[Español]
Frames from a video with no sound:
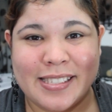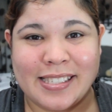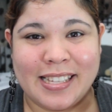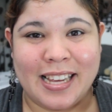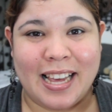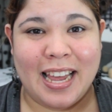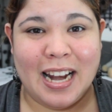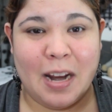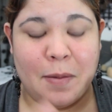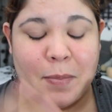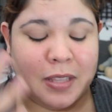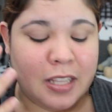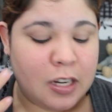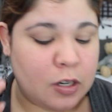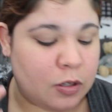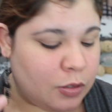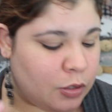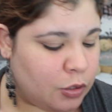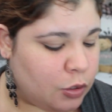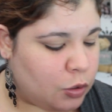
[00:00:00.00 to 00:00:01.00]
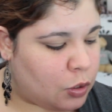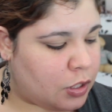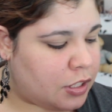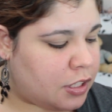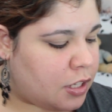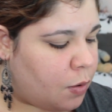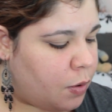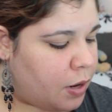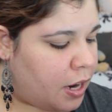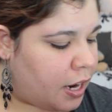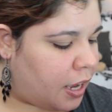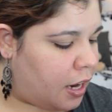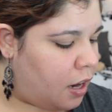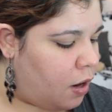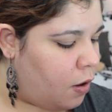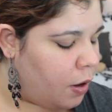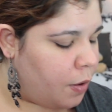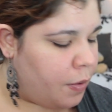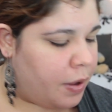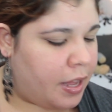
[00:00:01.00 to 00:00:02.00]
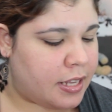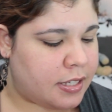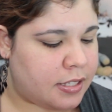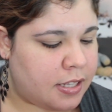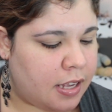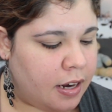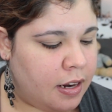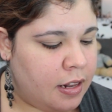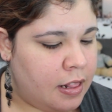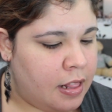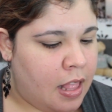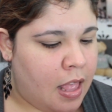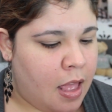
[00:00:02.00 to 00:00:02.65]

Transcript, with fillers: así que realmente no estoy segura qué es lo que voy a hacer,